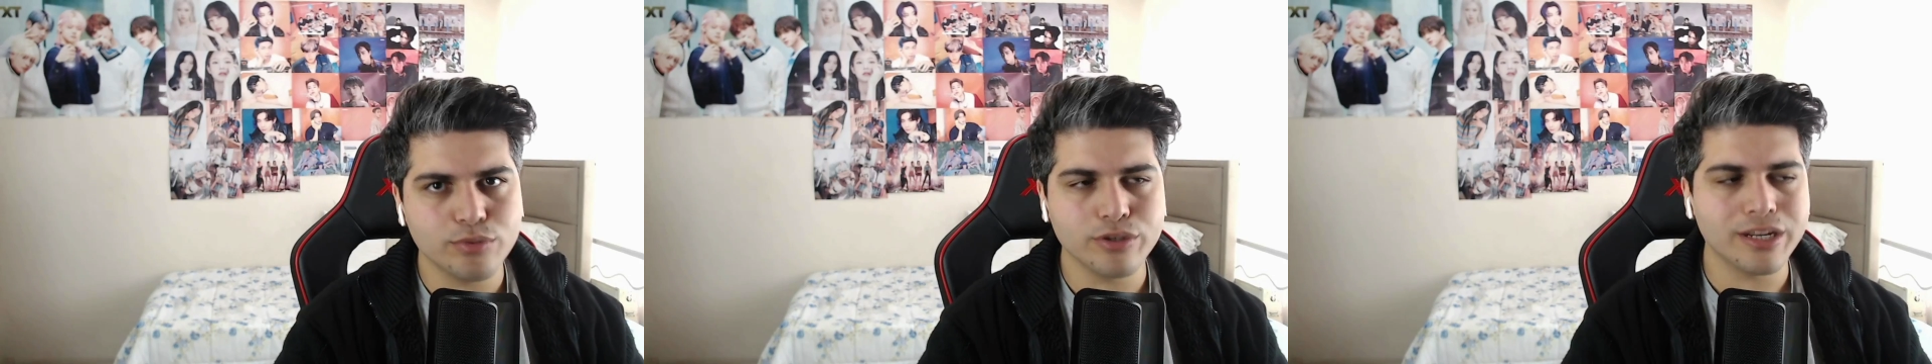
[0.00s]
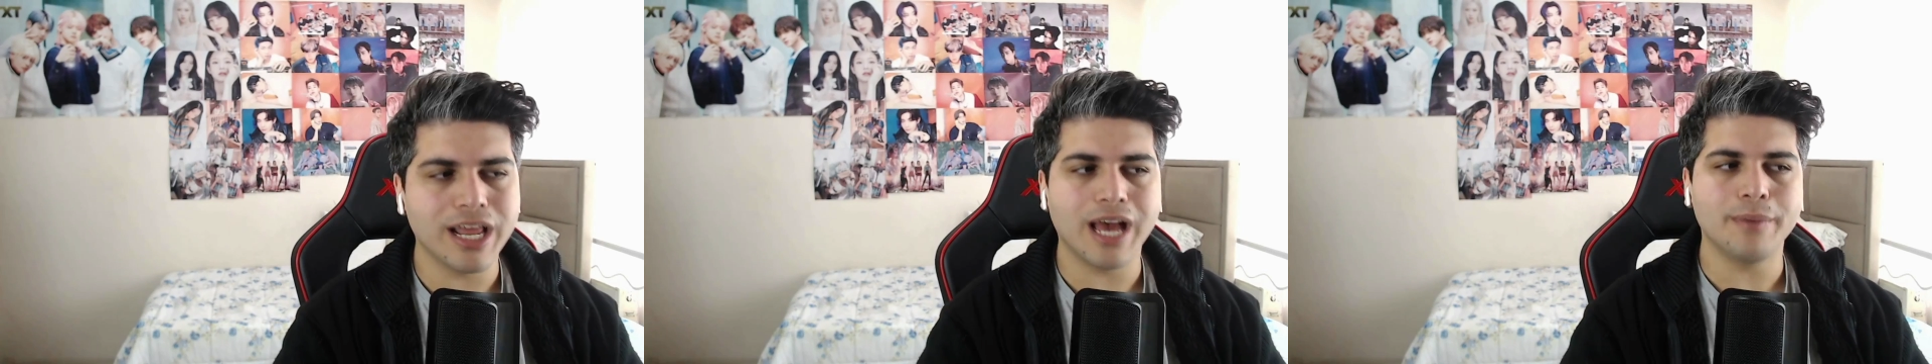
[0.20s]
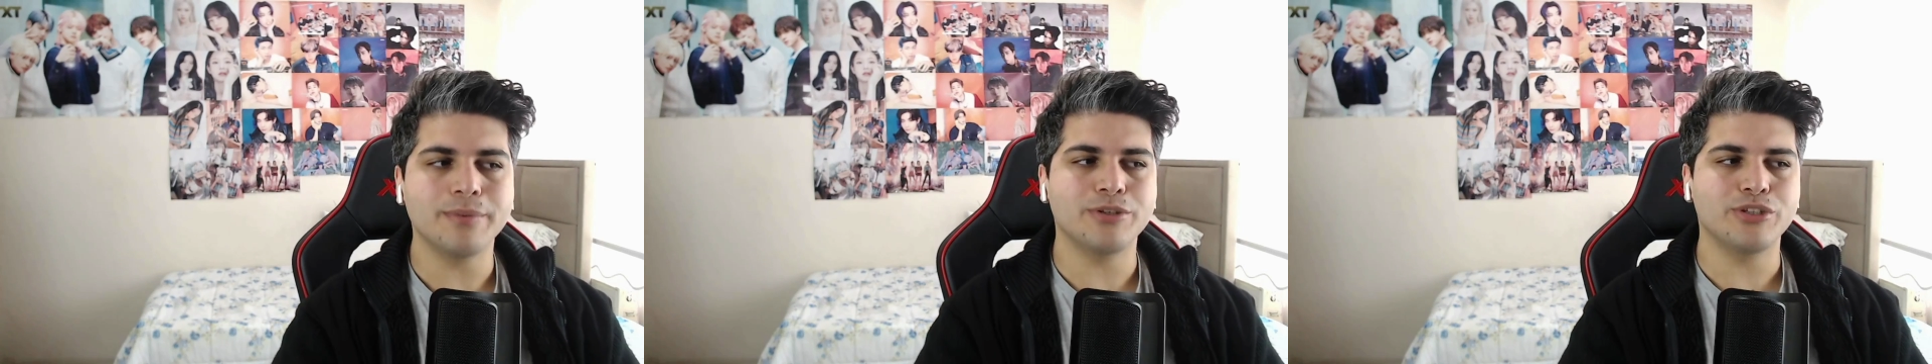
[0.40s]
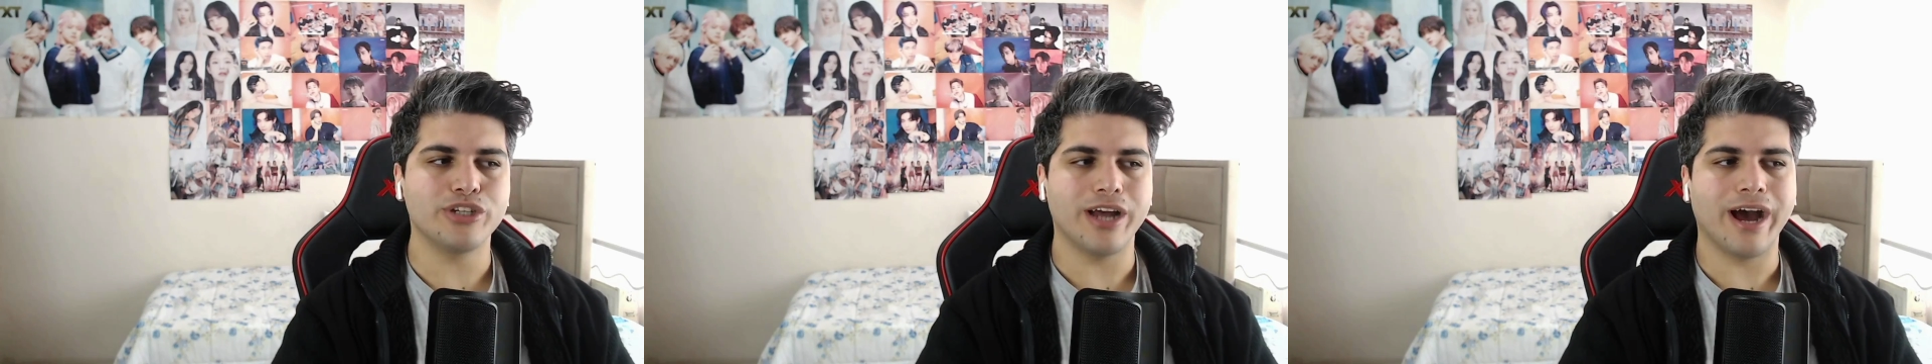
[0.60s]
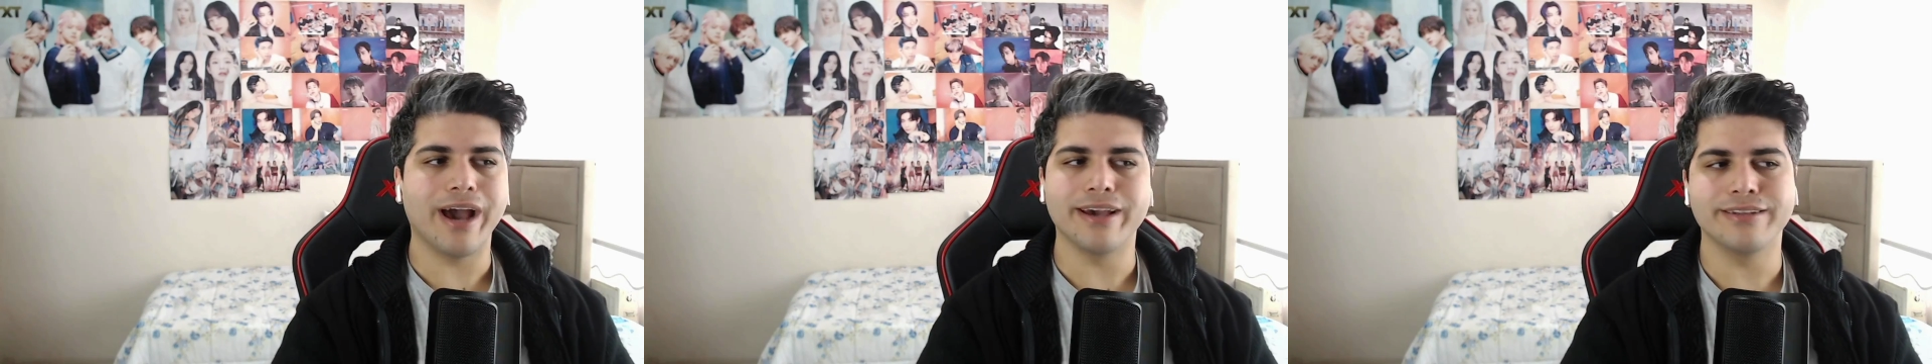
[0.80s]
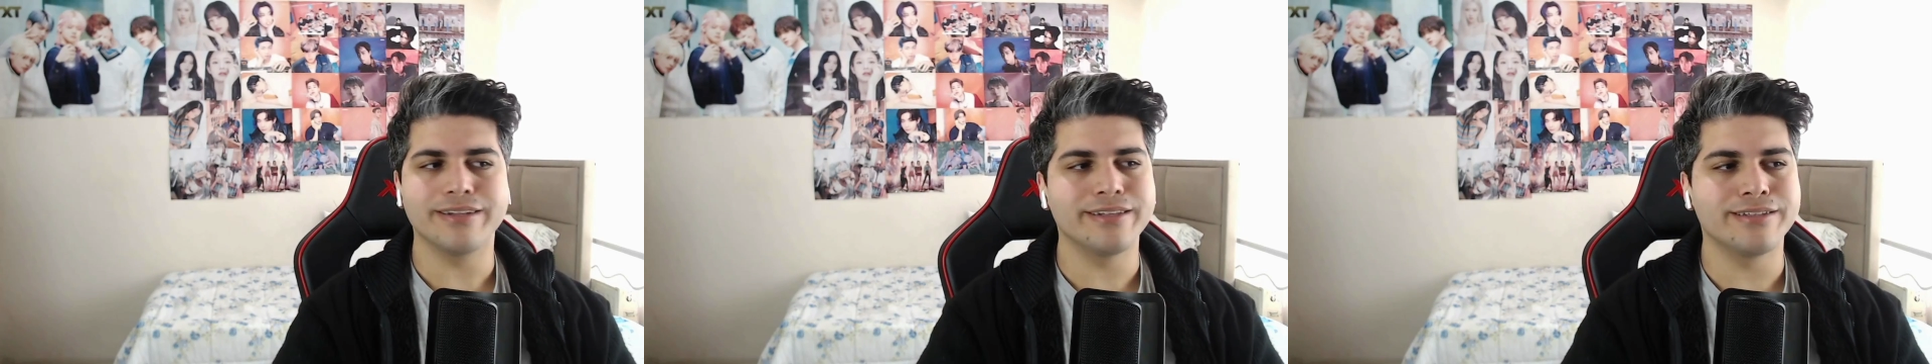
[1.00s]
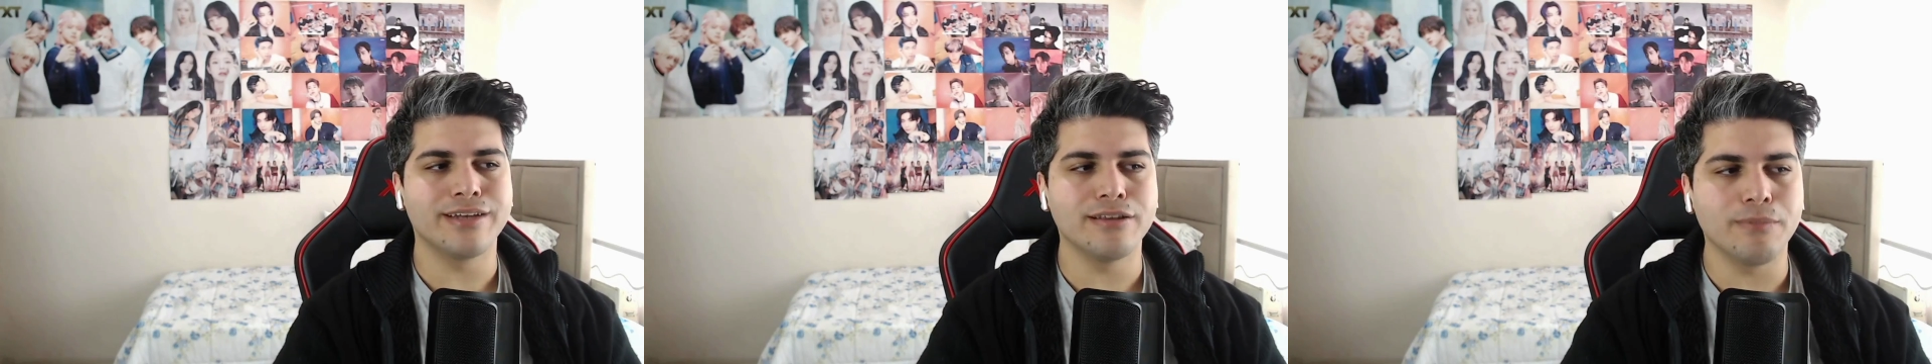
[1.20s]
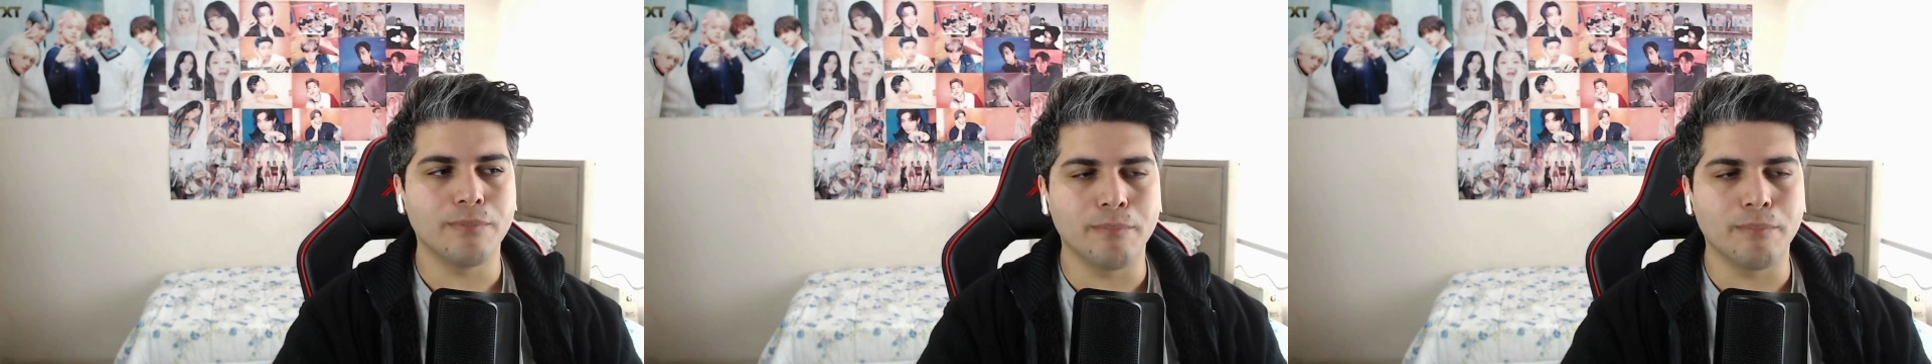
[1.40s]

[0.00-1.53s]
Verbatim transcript: Bugün abi G Idol'dan